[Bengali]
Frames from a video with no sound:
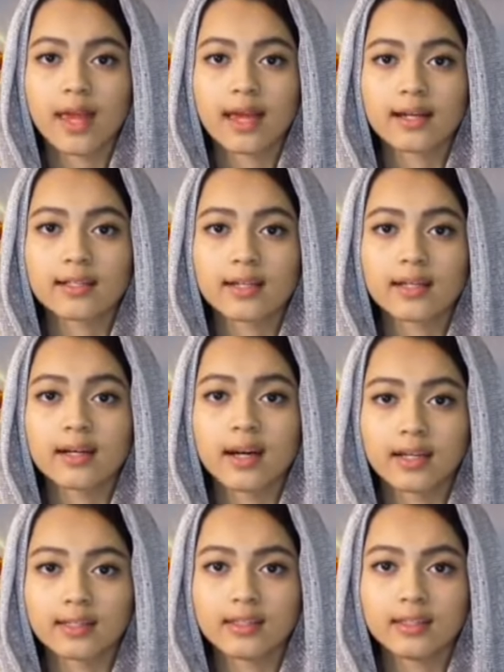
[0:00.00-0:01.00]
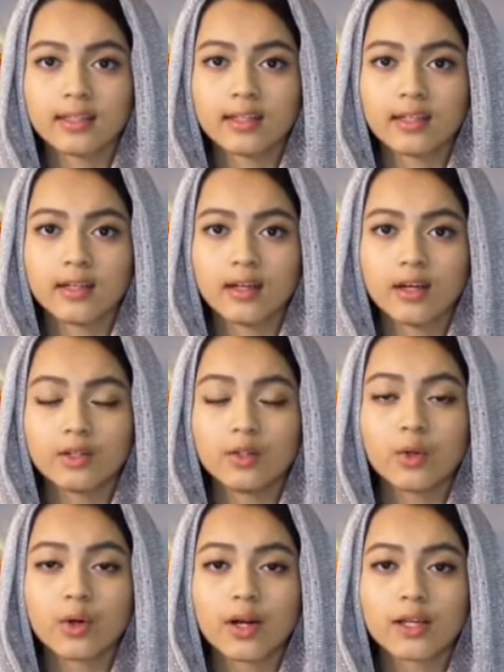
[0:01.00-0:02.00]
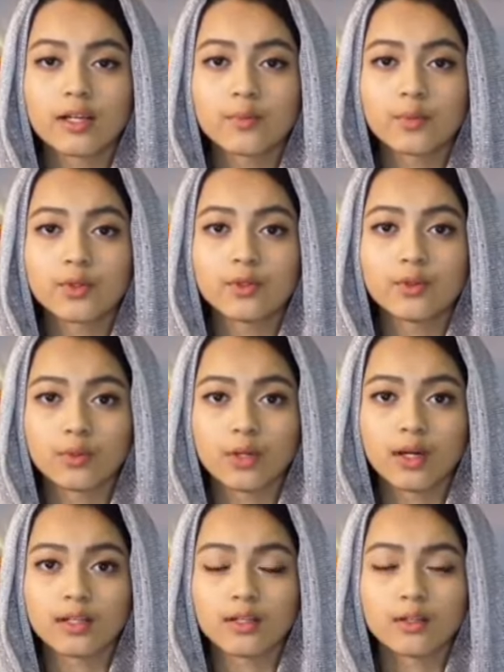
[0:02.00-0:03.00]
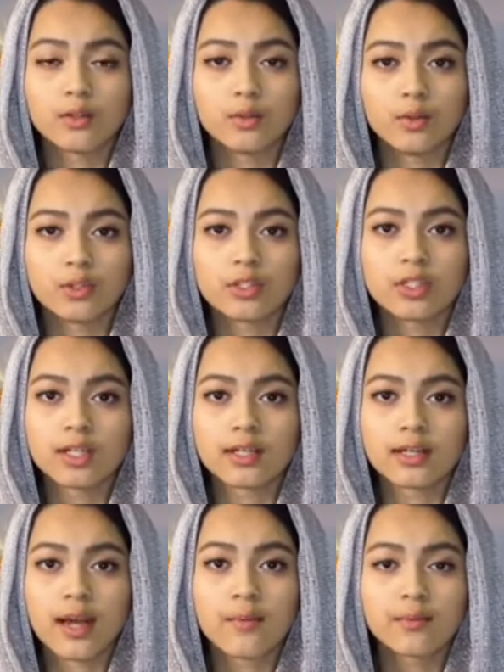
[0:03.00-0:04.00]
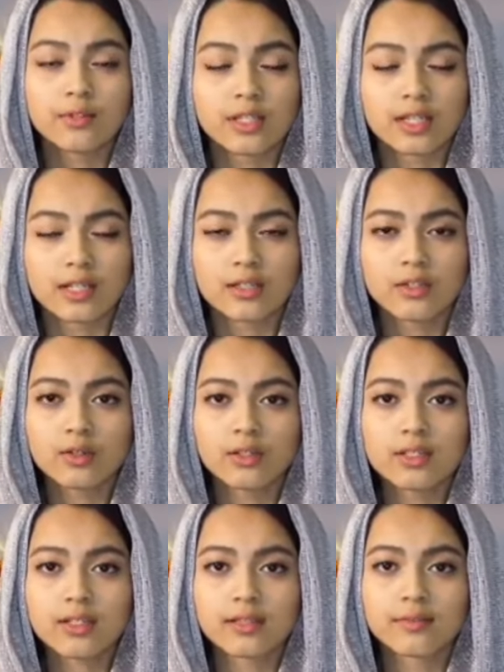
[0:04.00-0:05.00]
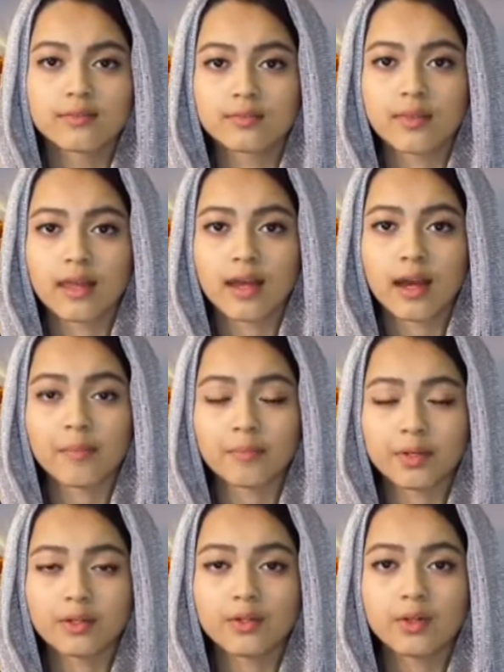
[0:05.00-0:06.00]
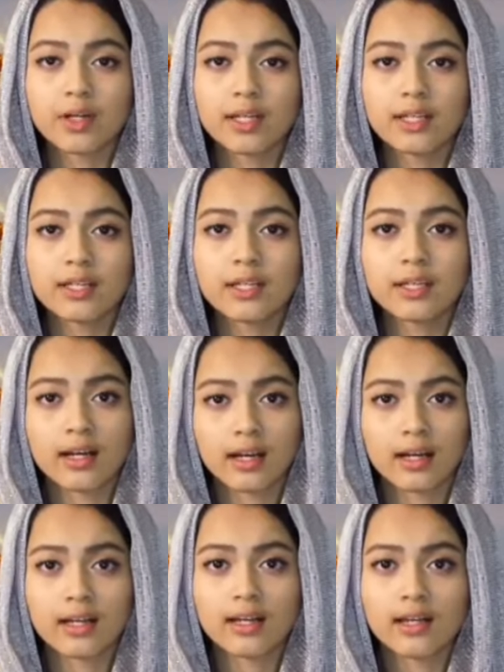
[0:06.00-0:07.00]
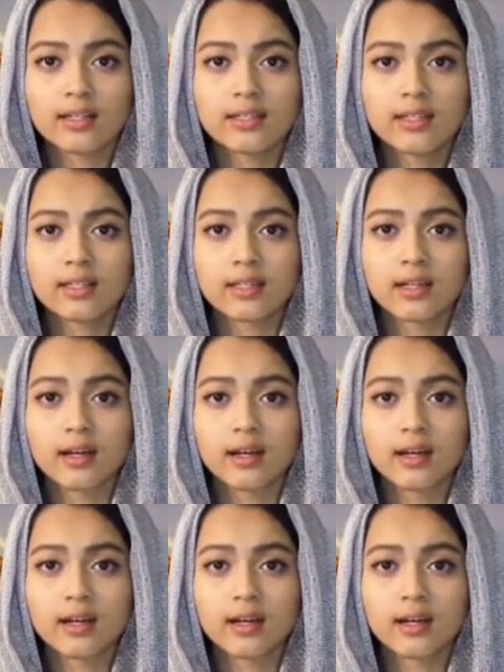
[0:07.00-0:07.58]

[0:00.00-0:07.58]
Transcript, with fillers: এক টাকা হাতে নিয়ে দোকানের পর দোকান ঘুরছে এবং জিজ্ঞেস করছে আপনার দোকানে কি আল্লাহ আছে